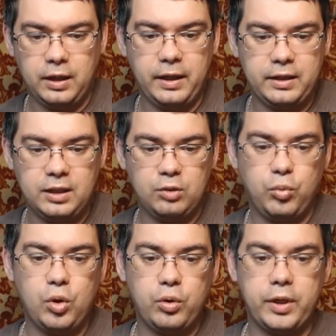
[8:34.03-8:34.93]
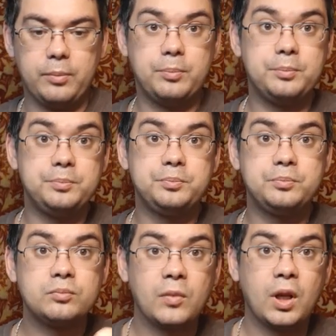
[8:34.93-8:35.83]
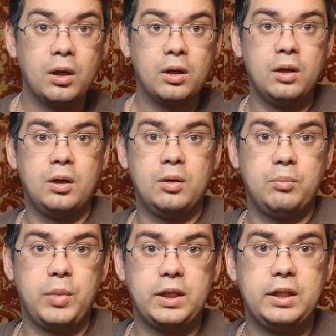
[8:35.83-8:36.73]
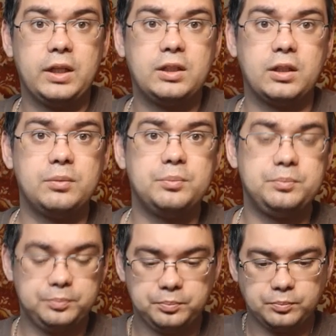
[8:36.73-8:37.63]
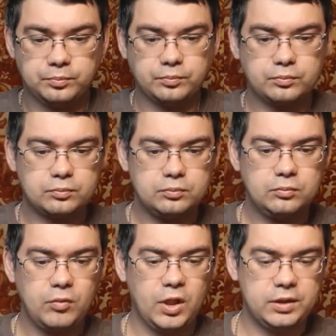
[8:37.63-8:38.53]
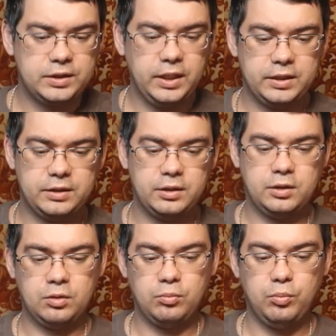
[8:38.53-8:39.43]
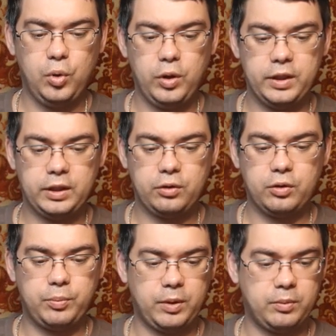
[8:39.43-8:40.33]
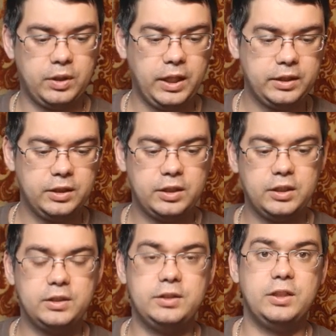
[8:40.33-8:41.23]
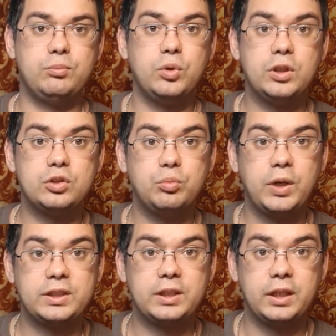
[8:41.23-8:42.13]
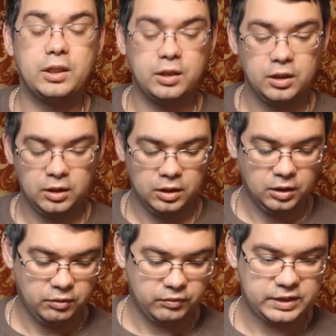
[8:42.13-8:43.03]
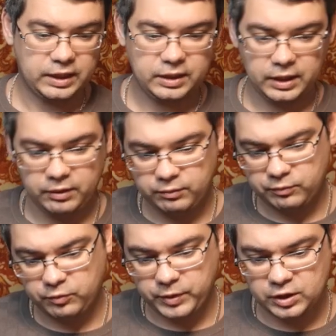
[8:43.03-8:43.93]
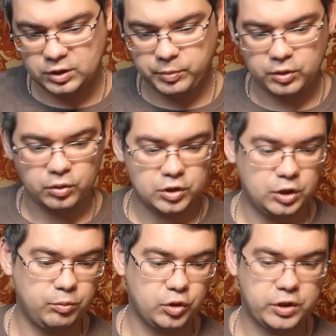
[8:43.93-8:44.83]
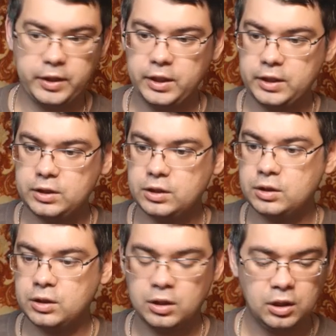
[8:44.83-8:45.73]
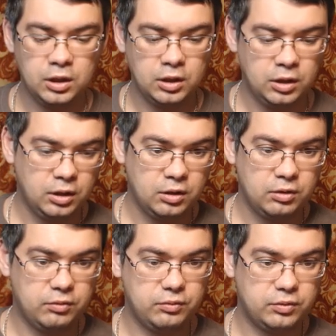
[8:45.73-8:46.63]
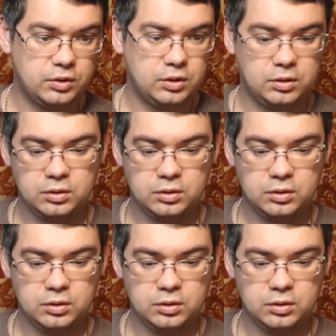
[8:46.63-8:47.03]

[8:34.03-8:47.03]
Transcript: А это от Боуи. Протектор. Здесь более такой прям гладенький, здесь более зубастый. Высота, в принципе, тоже немножко есть. Вот.